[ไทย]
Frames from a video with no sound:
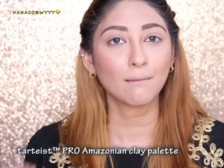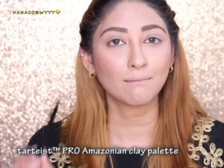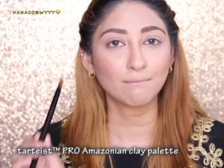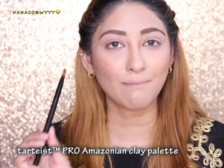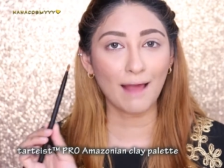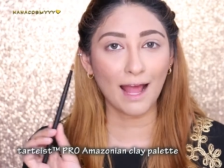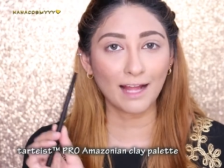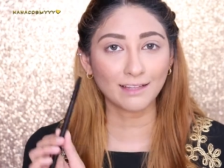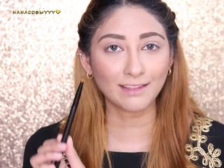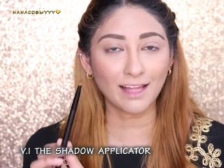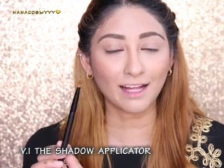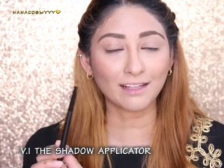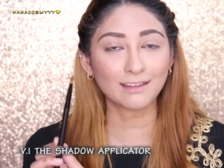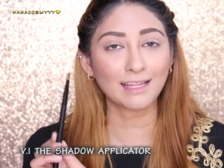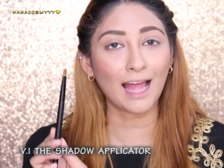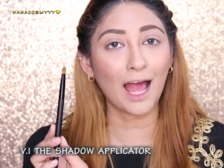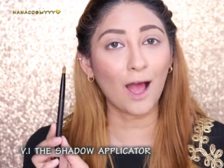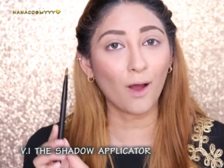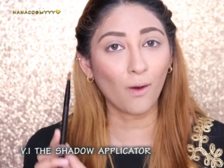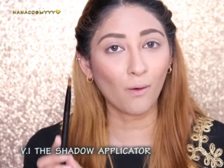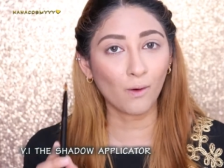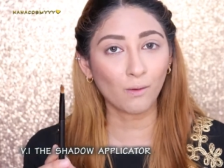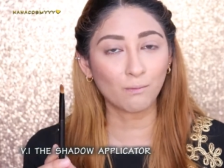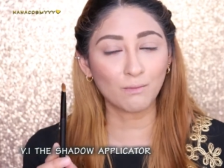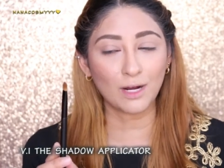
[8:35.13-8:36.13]
แปรงแต่งตา
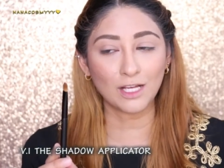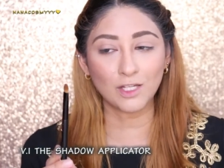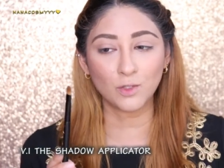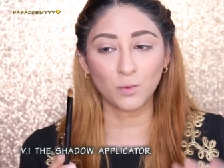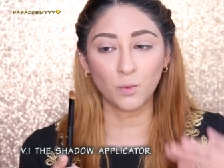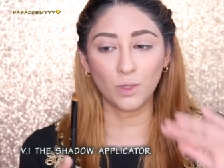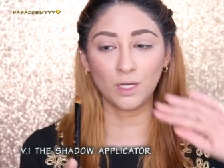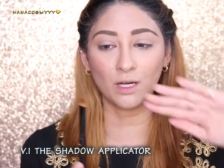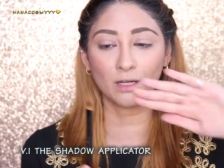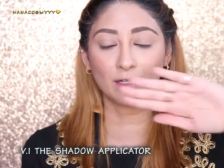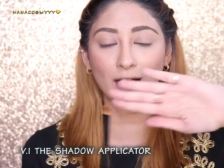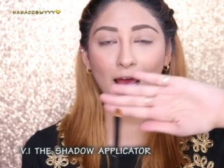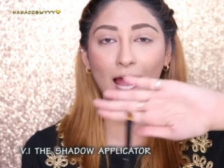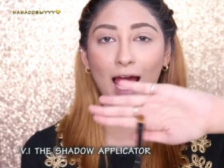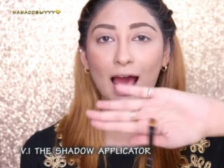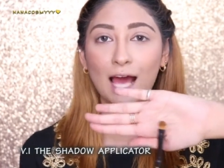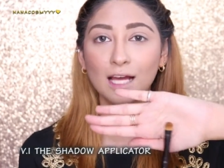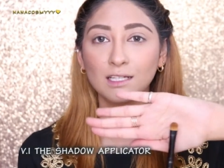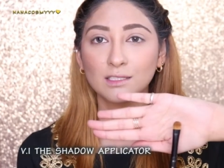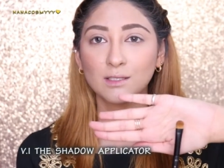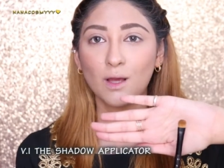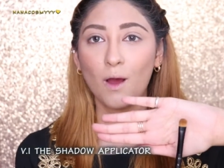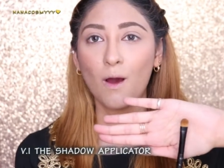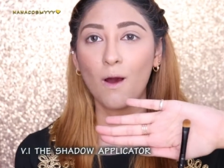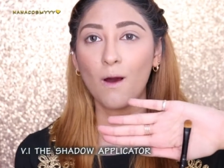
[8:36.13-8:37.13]
ของ b r u s h w o r k นะคะ
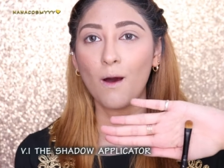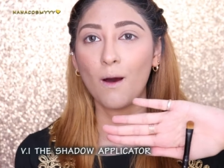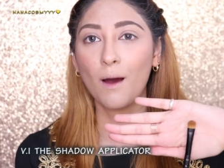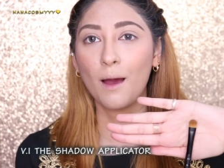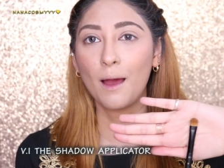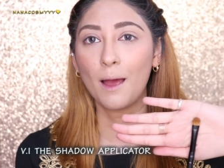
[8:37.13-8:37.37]
ก็